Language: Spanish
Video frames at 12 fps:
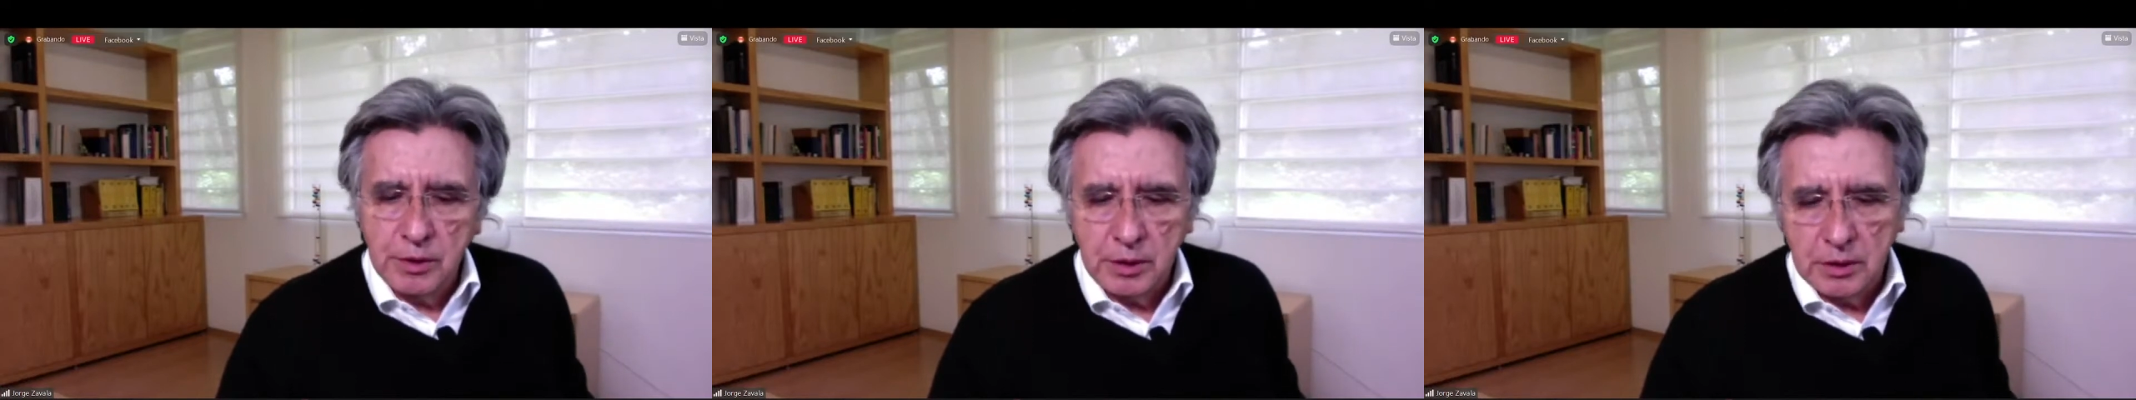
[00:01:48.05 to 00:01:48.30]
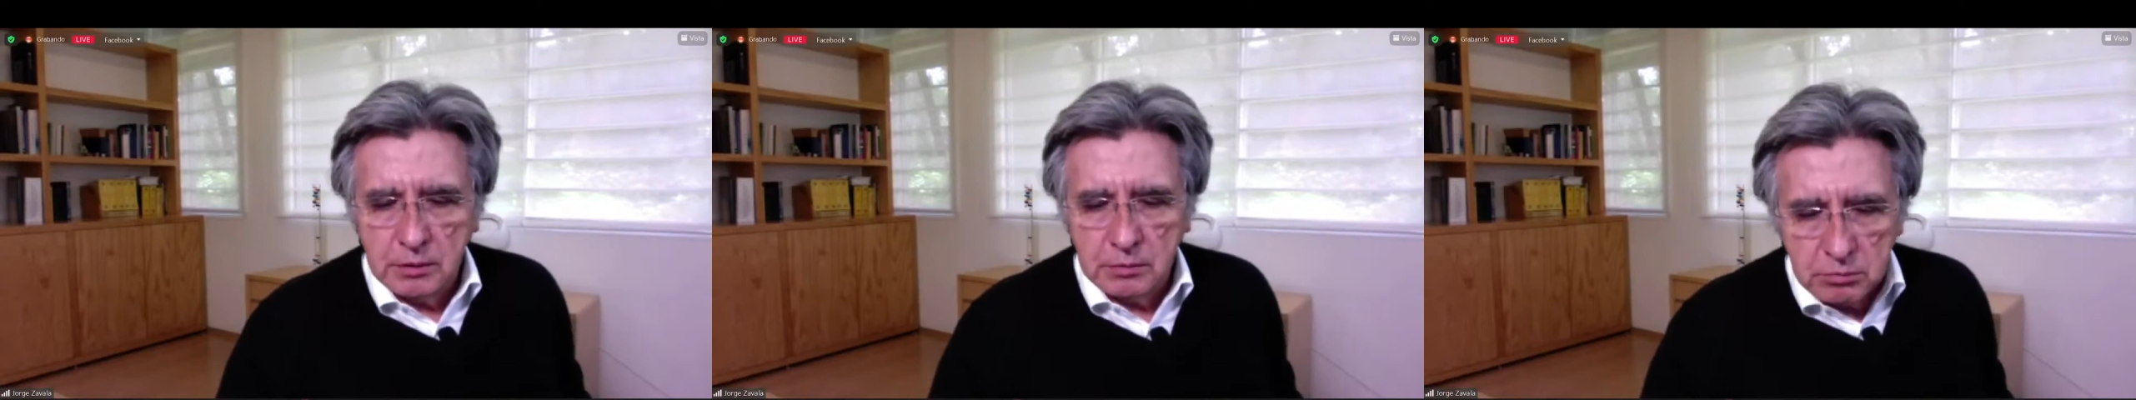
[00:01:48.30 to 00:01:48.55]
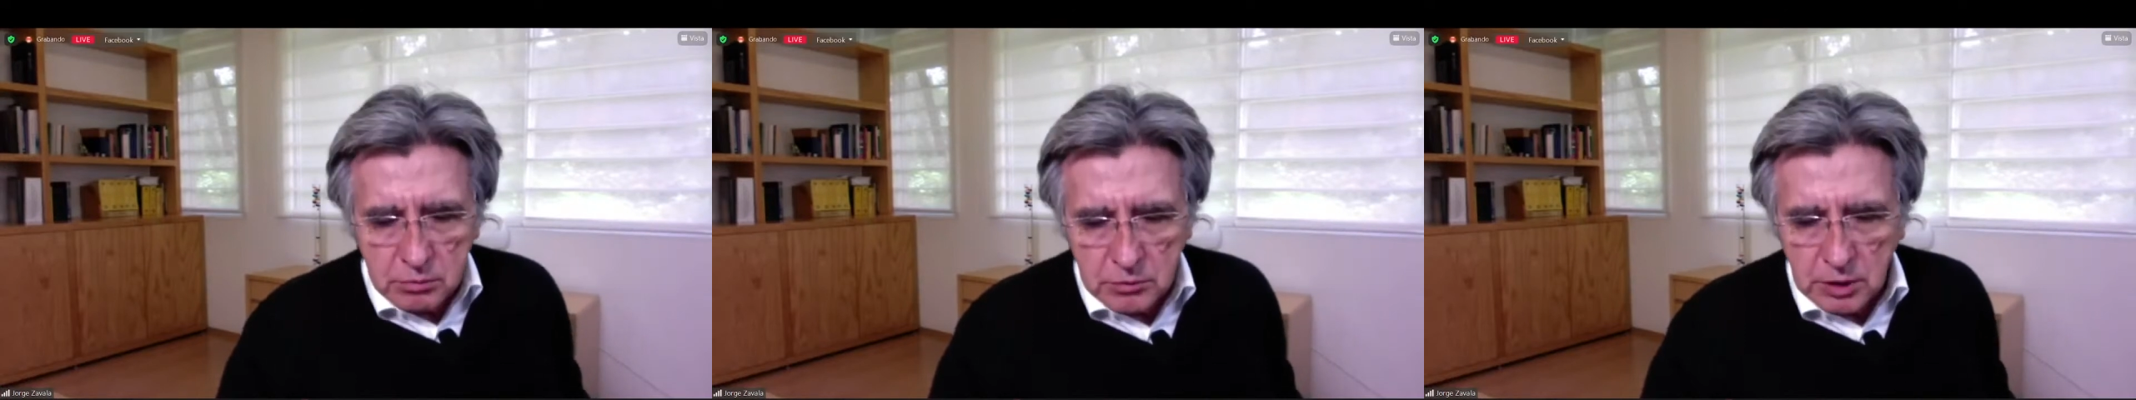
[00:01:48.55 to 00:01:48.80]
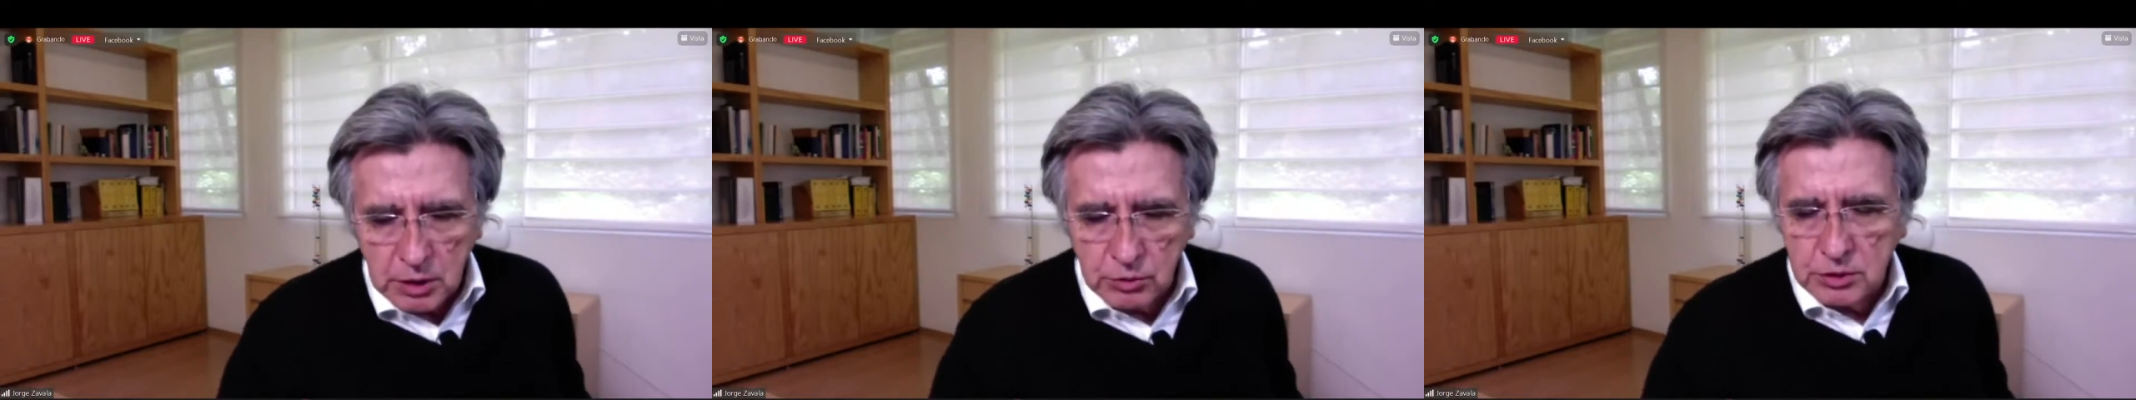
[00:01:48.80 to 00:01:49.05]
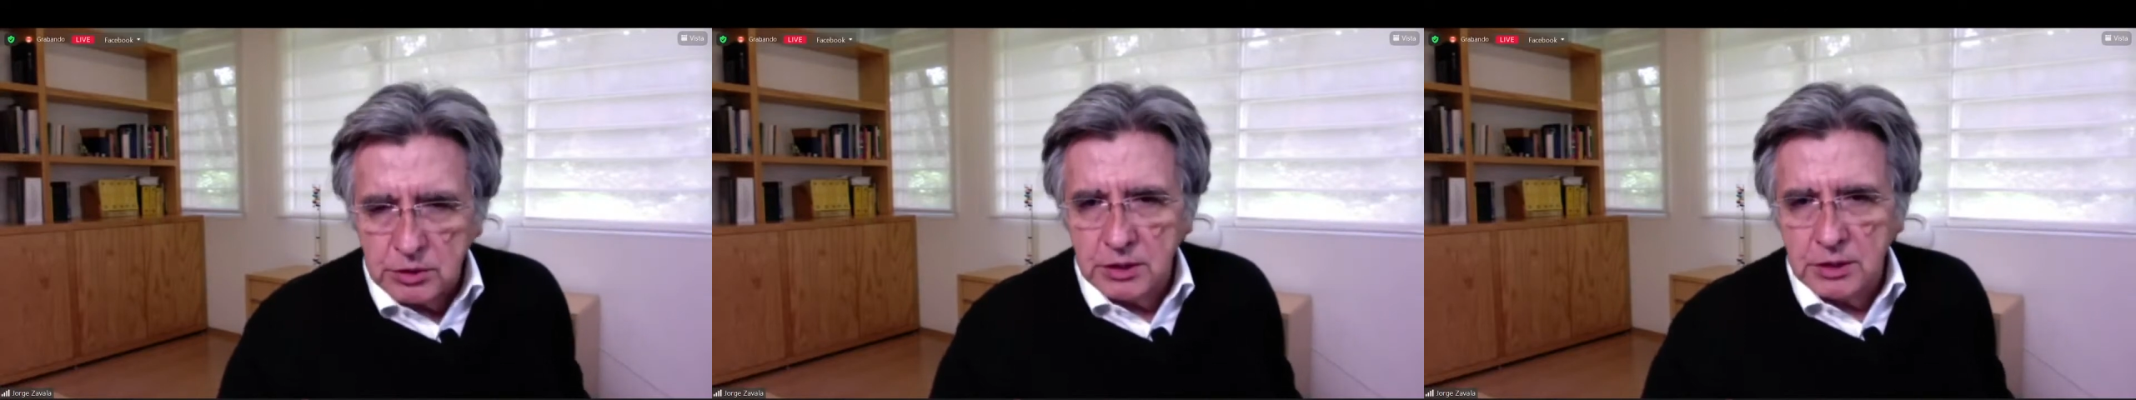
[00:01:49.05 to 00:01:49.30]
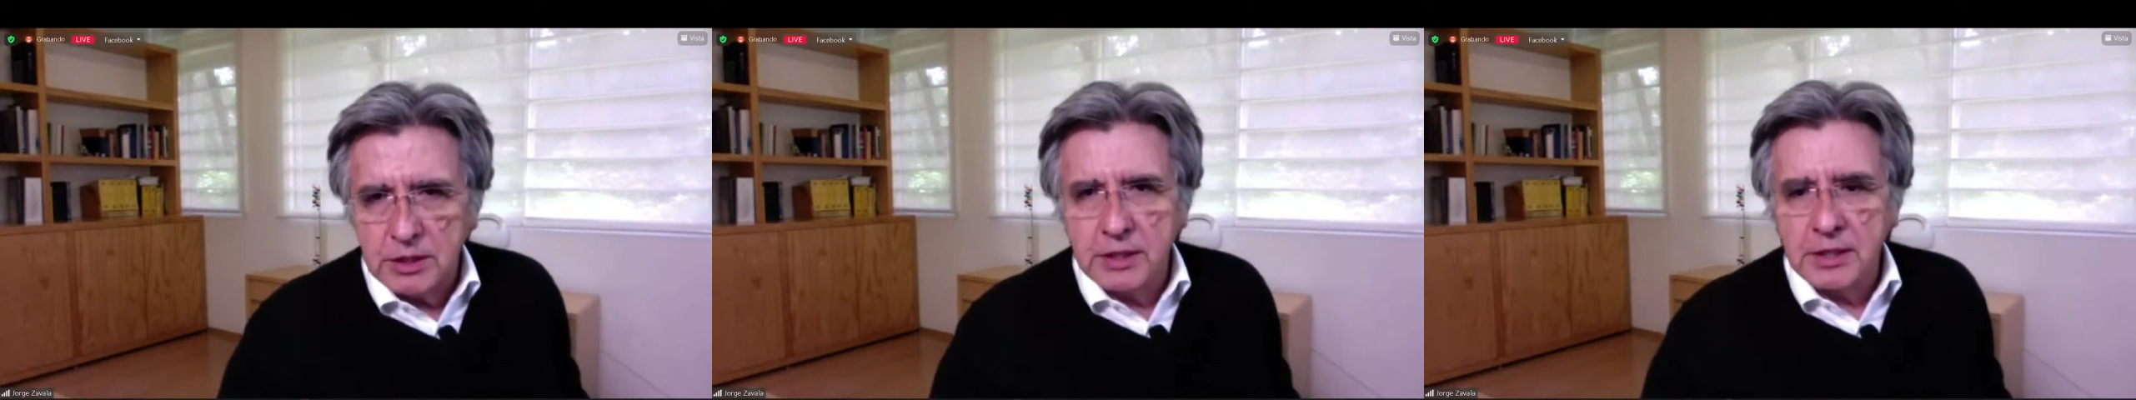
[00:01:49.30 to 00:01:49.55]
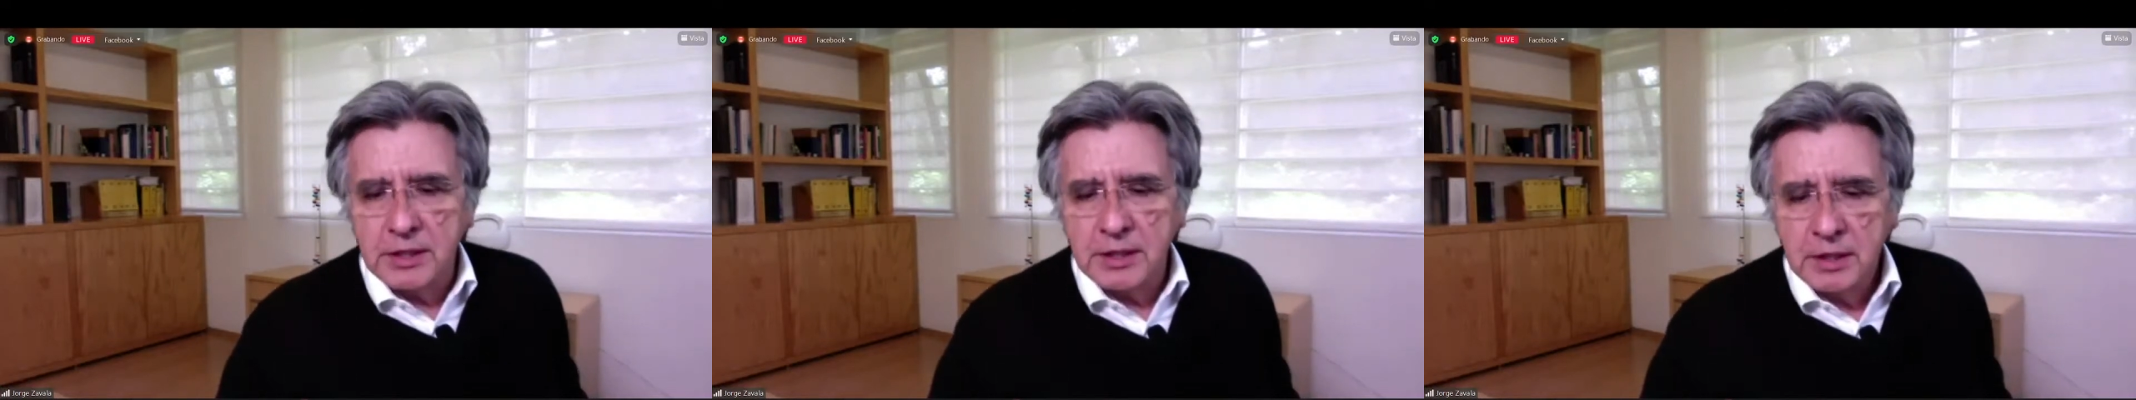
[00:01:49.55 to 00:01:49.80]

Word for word: y quiero decir que